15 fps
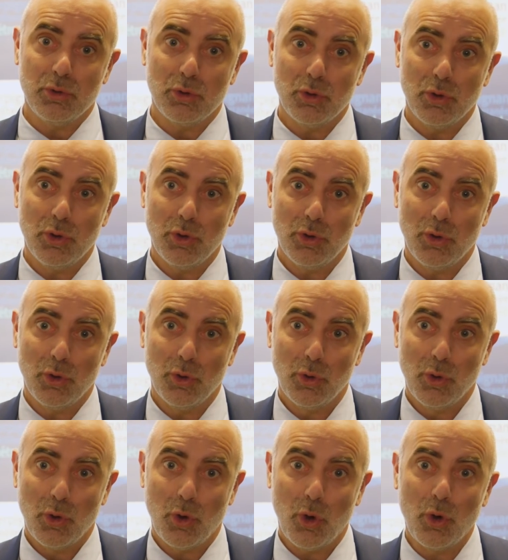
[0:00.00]
Donc
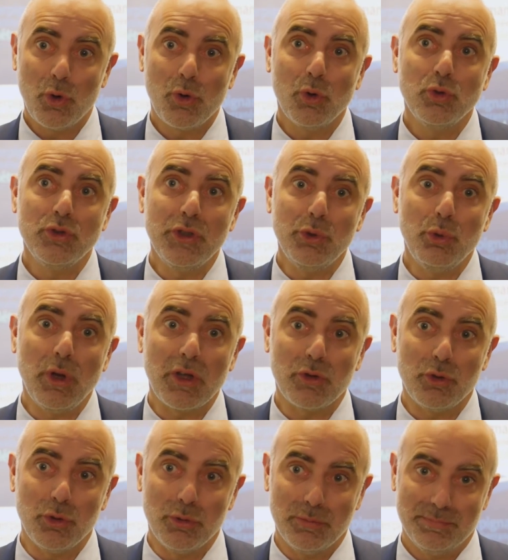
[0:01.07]
on continue
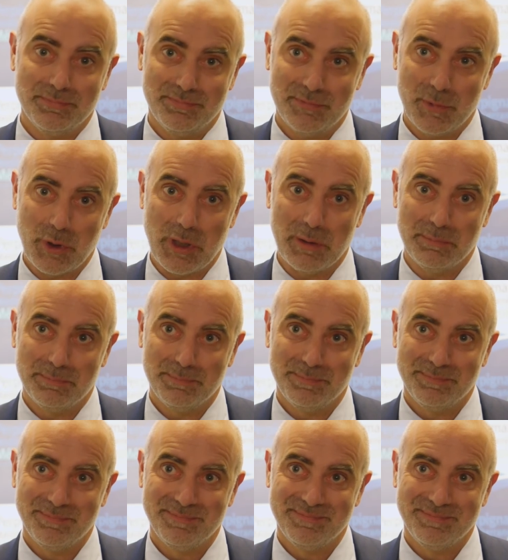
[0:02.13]
l'action. Voilà.